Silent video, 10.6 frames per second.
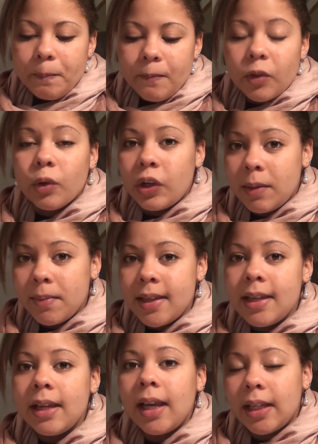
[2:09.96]
donc j'ai mis
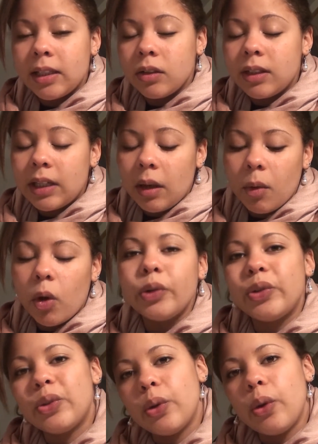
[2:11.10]
essentiellement
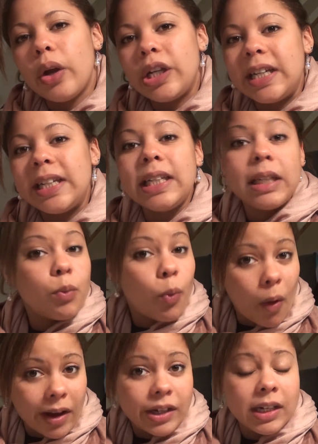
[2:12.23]
ceux chez qui
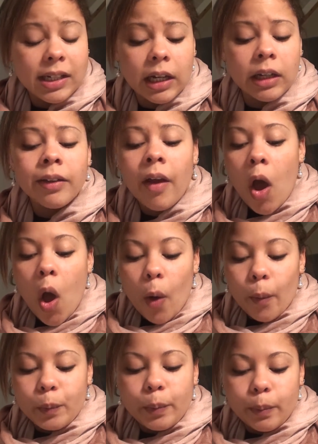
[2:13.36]
moi j'achète
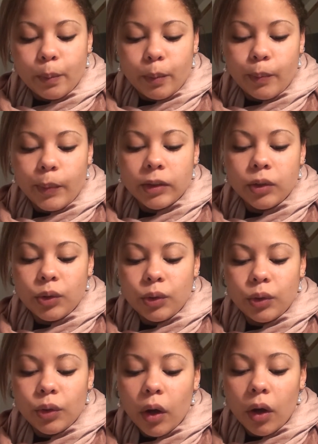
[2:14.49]
parce
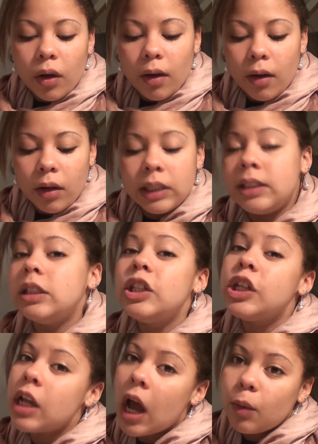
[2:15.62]
que les sites
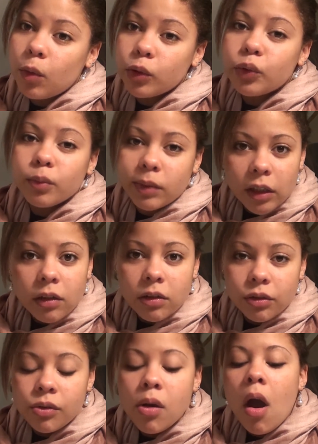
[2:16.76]
généralement sont bien
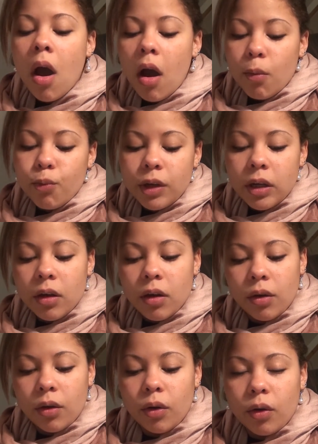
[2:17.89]
connus mais
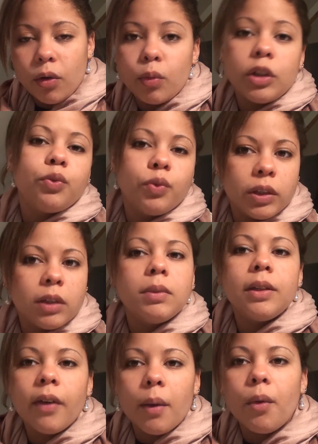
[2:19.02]
moi je vous ai
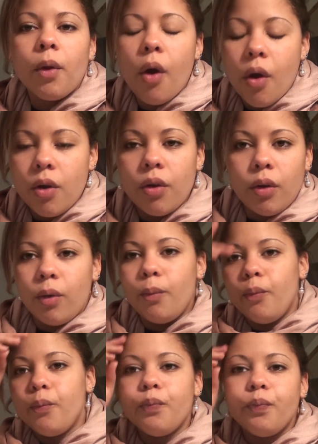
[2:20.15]
mis vraiment
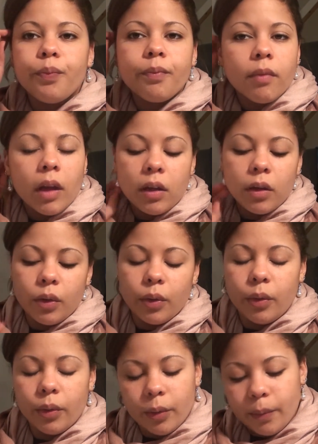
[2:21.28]
le,
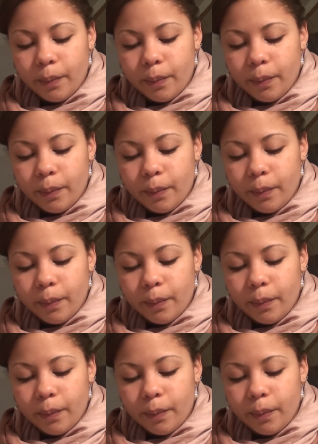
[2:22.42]
le